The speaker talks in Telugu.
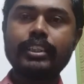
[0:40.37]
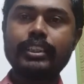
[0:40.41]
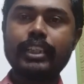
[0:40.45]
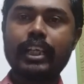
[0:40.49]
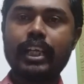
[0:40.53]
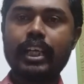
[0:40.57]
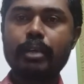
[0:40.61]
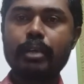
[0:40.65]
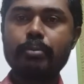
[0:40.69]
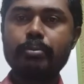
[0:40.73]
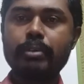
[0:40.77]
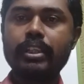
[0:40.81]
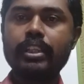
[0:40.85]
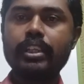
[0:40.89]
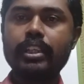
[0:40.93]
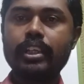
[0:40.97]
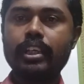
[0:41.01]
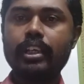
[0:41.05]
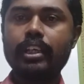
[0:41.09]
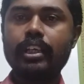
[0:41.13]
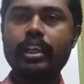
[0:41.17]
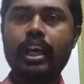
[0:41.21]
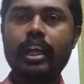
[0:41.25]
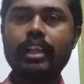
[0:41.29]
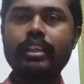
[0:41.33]
చాలామంది
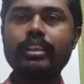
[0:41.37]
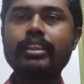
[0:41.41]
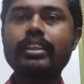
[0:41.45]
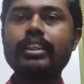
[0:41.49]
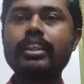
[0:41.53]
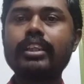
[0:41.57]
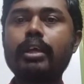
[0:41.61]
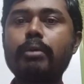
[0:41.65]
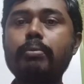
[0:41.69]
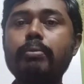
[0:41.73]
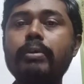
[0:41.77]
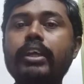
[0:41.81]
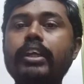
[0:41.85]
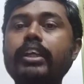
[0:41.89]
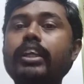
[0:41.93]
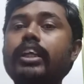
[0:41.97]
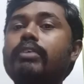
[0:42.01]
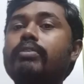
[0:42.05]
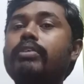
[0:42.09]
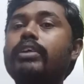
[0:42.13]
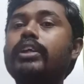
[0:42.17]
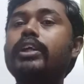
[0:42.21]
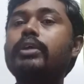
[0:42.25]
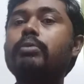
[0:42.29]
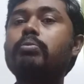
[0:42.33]

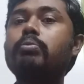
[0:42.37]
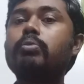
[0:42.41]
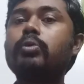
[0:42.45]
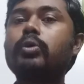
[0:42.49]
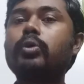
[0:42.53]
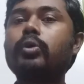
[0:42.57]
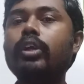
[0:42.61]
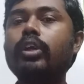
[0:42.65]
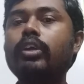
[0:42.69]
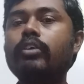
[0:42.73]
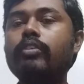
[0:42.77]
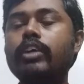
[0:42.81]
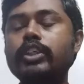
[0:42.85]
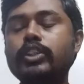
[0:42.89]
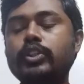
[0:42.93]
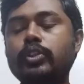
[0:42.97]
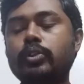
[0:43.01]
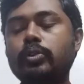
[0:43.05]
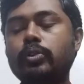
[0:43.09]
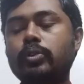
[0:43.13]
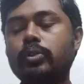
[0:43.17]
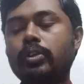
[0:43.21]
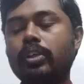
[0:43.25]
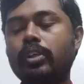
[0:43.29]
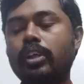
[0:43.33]
అందమైనటువంటి ముగ్గులు
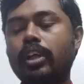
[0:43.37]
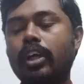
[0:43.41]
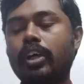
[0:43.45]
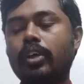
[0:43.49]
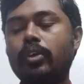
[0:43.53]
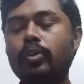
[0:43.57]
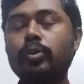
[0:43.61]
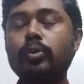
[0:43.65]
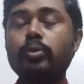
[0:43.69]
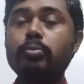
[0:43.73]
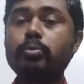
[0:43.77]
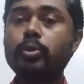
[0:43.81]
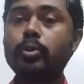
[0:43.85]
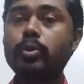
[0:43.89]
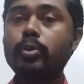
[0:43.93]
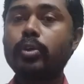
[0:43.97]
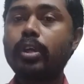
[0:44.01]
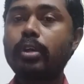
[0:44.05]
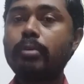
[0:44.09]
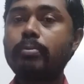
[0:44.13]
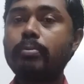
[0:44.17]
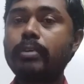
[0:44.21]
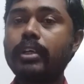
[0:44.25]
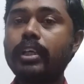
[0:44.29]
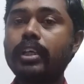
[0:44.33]
వేస్తూ ఉన్నారు
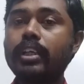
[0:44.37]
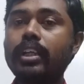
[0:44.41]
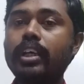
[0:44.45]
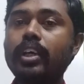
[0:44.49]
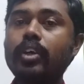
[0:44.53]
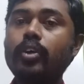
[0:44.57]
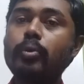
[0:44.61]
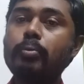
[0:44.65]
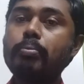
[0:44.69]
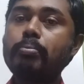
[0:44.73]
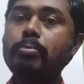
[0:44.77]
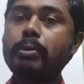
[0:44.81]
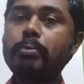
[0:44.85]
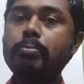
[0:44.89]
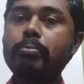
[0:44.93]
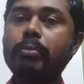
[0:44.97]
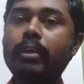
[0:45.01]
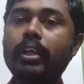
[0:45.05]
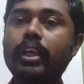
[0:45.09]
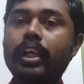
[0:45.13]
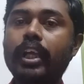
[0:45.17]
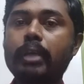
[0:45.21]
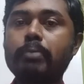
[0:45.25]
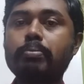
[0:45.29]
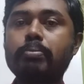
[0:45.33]
ముగ్గుల మీద
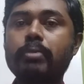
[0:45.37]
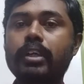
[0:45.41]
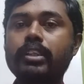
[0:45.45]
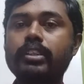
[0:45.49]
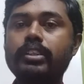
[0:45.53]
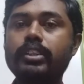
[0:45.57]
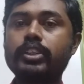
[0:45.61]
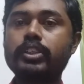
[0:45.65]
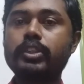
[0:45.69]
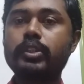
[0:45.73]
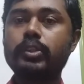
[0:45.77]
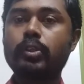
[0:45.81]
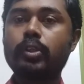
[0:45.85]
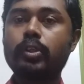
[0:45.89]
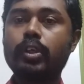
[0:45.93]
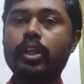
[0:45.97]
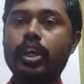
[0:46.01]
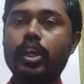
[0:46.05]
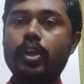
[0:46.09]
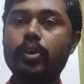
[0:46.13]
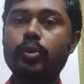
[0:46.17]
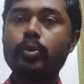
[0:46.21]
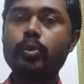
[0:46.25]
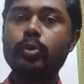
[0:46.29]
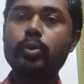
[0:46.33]
గొబ్బెమ్మలను ఏర్పాటు
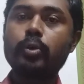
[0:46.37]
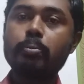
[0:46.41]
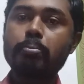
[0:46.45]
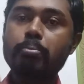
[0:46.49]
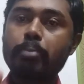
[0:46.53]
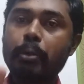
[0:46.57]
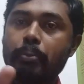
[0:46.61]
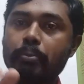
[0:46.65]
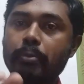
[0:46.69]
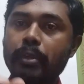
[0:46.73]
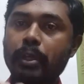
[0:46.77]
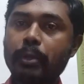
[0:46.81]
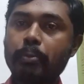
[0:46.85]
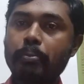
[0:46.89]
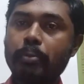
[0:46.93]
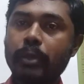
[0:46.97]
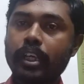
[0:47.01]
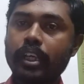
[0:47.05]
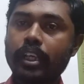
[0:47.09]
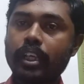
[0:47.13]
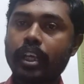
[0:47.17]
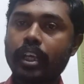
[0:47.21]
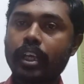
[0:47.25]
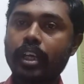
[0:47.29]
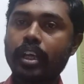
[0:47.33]
చేస్తున్నారు గొబ్బెమ్మల
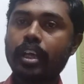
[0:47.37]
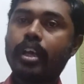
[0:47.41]
పైన